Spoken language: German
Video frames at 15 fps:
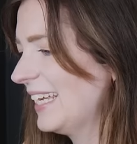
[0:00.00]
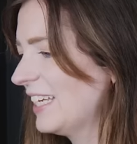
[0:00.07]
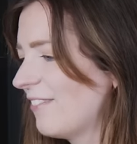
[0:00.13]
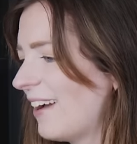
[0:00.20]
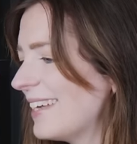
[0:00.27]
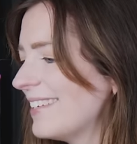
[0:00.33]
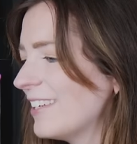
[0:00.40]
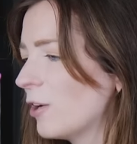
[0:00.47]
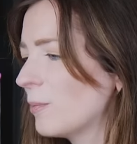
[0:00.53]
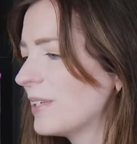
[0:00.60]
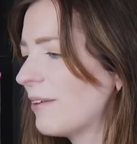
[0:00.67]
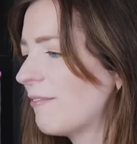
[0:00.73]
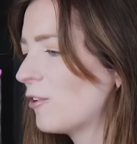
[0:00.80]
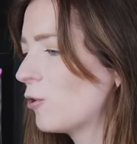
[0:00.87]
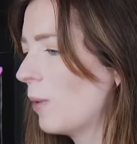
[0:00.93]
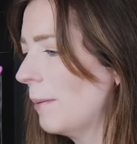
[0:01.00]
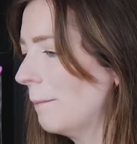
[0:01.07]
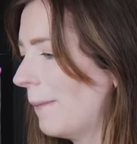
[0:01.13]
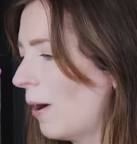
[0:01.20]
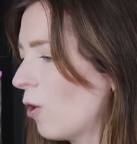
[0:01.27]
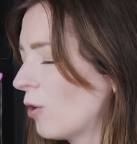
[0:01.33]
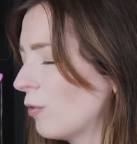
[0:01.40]
Ich weiß nicht, ob es einfach nur
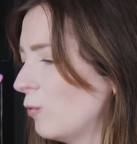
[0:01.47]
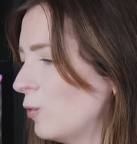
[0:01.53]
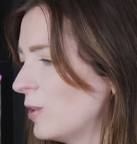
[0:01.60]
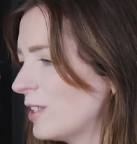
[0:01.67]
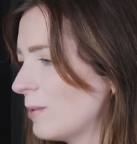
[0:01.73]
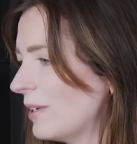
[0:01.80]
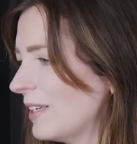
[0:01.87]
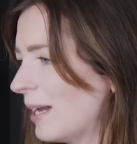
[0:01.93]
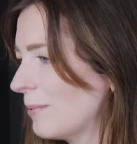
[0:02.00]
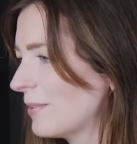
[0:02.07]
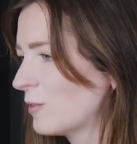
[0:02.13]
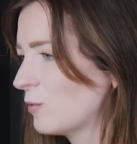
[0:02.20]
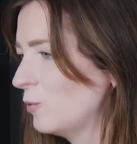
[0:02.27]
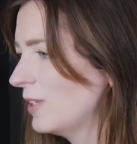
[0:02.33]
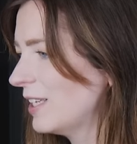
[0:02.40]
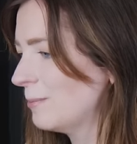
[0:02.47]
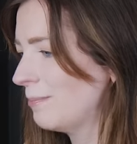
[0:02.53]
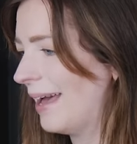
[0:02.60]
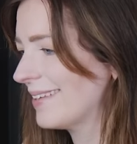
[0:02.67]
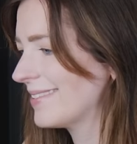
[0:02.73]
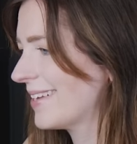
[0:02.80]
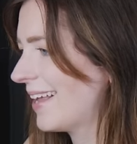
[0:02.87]
mein Bauchgefühl ist, aber ich habe das Gefühl, das
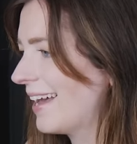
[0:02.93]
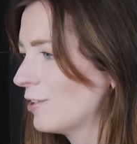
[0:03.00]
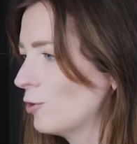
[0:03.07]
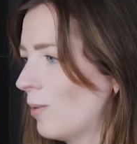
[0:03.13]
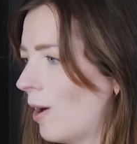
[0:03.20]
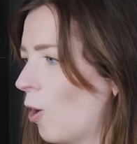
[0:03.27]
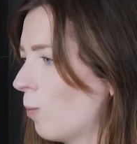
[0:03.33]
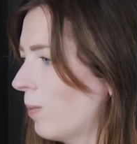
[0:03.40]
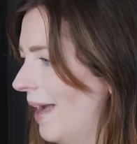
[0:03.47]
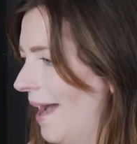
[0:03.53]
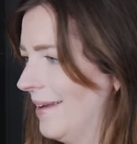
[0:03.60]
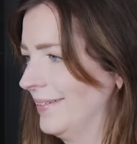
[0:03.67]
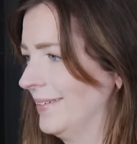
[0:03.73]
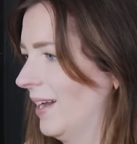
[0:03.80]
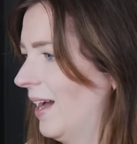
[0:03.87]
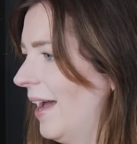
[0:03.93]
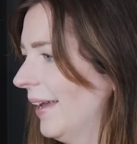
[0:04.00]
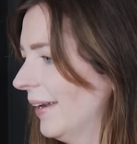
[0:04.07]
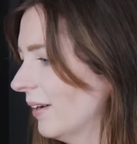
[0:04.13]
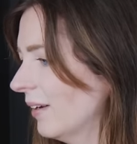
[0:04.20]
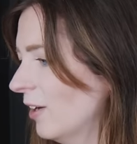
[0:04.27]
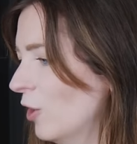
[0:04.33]
passt gerade überhaupt gar nicht
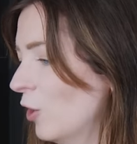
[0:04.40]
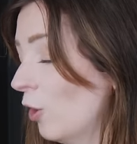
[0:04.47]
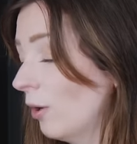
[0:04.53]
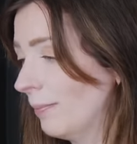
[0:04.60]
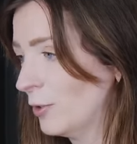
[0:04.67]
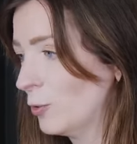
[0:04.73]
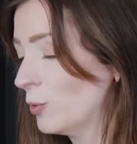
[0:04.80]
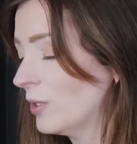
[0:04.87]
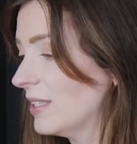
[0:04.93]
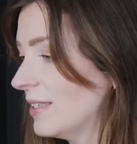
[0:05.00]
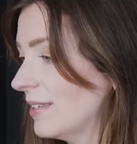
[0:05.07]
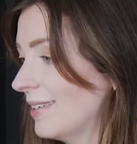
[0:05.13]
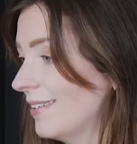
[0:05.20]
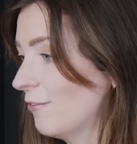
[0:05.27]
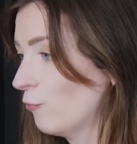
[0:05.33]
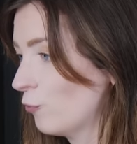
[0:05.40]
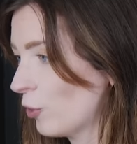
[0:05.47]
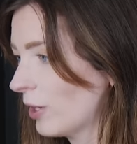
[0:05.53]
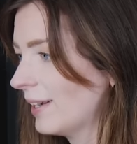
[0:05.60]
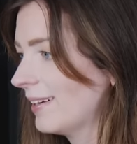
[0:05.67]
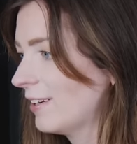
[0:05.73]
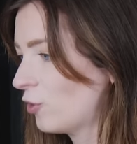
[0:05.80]
rein. Und mir tut es
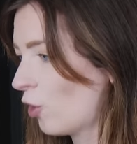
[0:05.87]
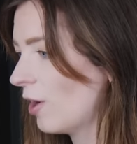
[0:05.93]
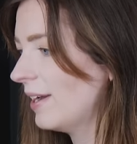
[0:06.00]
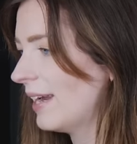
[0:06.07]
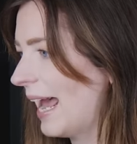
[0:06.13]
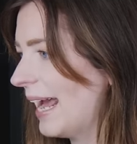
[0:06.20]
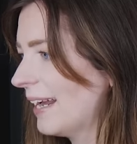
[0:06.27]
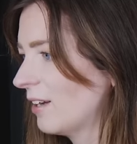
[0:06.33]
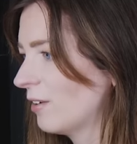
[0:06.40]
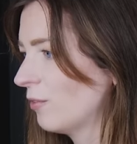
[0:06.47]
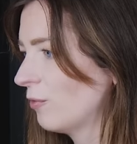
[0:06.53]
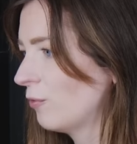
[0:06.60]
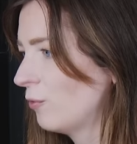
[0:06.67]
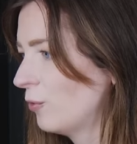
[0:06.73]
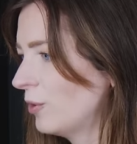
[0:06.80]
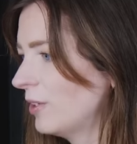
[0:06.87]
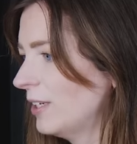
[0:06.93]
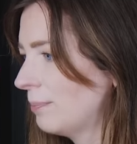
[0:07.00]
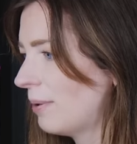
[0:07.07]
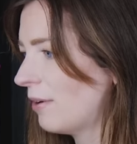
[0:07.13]
wirklich doll leid für die